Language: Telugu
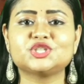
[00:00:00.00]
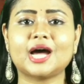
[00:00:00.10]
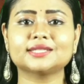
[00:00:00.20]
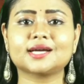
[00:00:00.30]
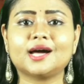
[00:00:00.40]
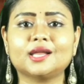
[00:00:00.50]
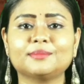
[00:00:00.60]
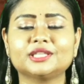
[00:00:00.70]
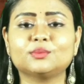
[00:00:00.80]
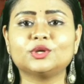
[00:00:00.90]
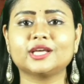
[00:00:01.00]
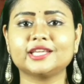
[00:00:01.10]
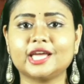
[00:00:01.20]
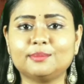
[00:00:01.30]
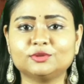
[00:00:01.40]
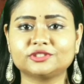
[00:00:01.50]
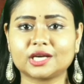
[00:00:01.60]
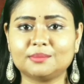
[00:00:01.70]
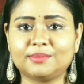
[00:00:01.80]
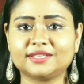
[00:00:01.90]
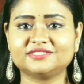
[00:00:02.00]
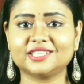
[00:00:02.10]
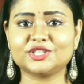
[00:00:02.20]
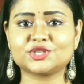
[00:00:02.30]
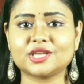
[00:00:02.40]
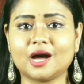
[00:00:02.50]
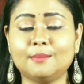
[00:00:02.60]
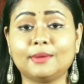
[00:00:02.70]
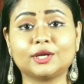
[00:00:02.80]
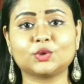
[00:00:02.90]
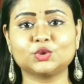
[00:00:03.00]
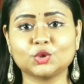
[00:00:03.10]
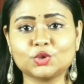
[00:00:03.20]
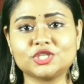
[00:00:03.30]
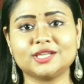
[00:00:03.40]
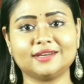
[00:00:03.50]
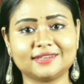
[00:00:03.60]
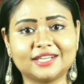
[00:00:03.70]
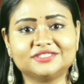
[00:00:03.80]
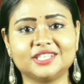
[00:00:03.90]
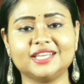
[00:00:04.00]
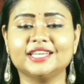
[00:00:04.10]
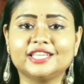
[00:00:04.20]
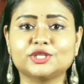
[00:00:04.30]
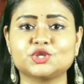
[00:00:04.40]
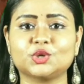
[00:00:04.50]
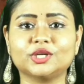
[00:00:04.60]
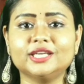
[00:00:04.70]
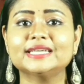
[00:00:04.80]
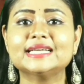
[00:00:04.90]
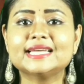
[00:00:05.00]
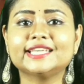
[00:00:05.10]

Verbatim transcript: జాతకాల మీద ఉన్న ఏ పుస్తకం పరిశీలించినా మనకు తోచిన రాశిని ఎంచుకొని